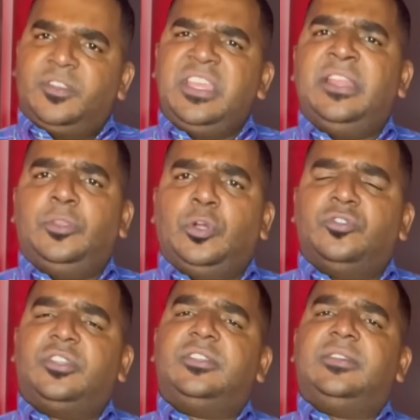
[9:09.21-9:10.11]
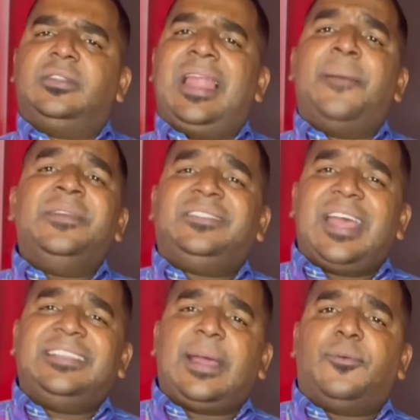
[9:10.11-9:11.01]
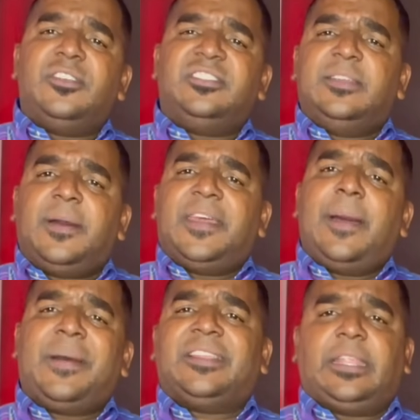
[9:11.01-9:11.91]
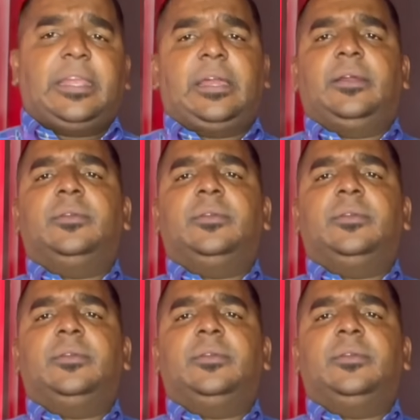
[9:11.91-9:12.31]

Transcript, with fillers: Y entonces, la amistad está por encima de la patria